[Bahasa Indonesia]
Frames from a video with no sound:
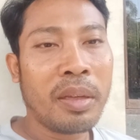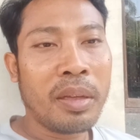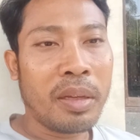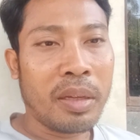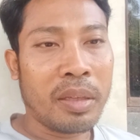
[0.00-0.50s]

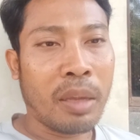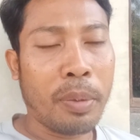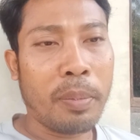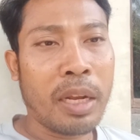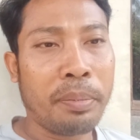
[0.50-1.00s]
eh,
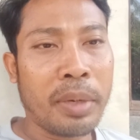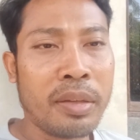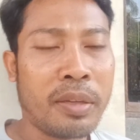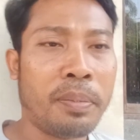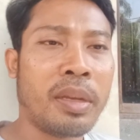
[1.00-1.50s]
tapi pada
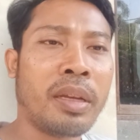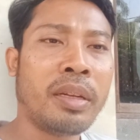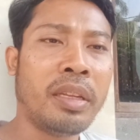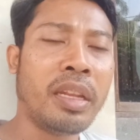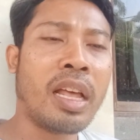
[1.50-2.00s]

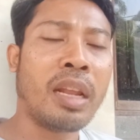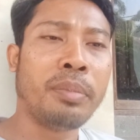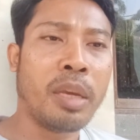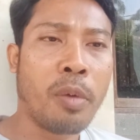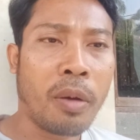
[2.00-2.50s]
prinsipnya di
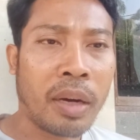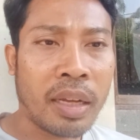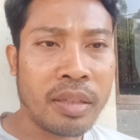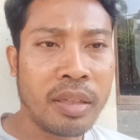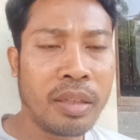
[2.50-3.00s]
dalam
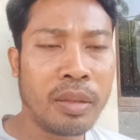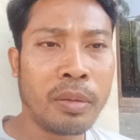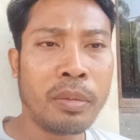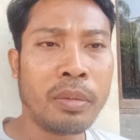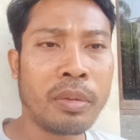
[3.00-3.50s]
demokrasi
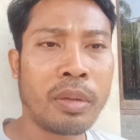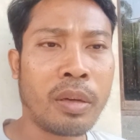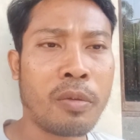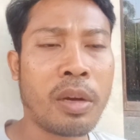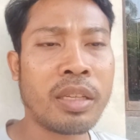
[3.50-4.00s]
itu
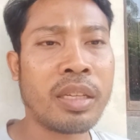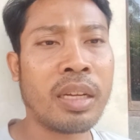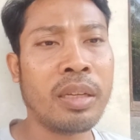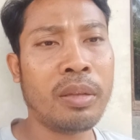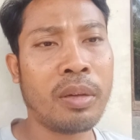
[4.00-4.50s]

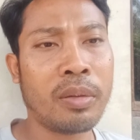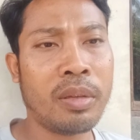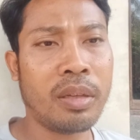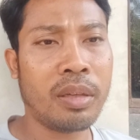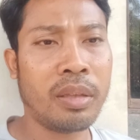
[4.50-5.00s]
kekuasaan itu
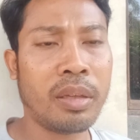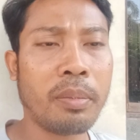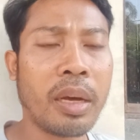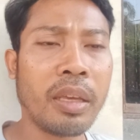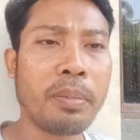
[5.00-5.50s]
harus eh,
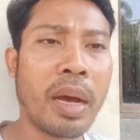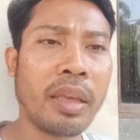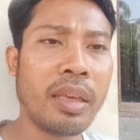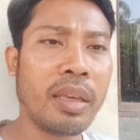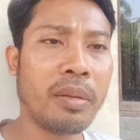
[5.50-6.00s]

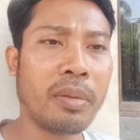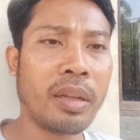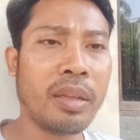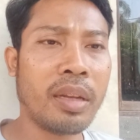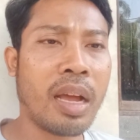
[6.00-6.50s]
terbagi-bagi gitu
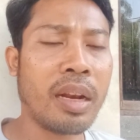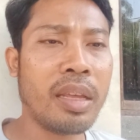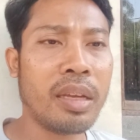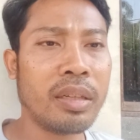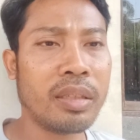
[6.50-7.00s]
kan tidak ada
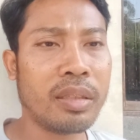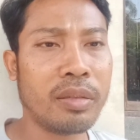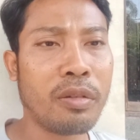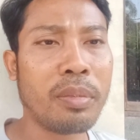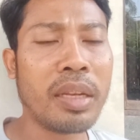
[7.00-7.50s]
yang eh,
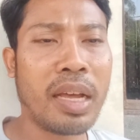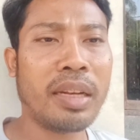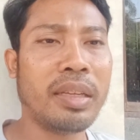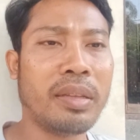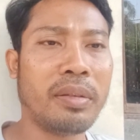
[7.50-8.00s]

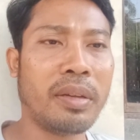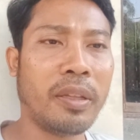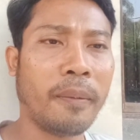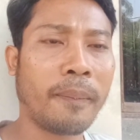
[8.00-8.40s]
dominan gitu kan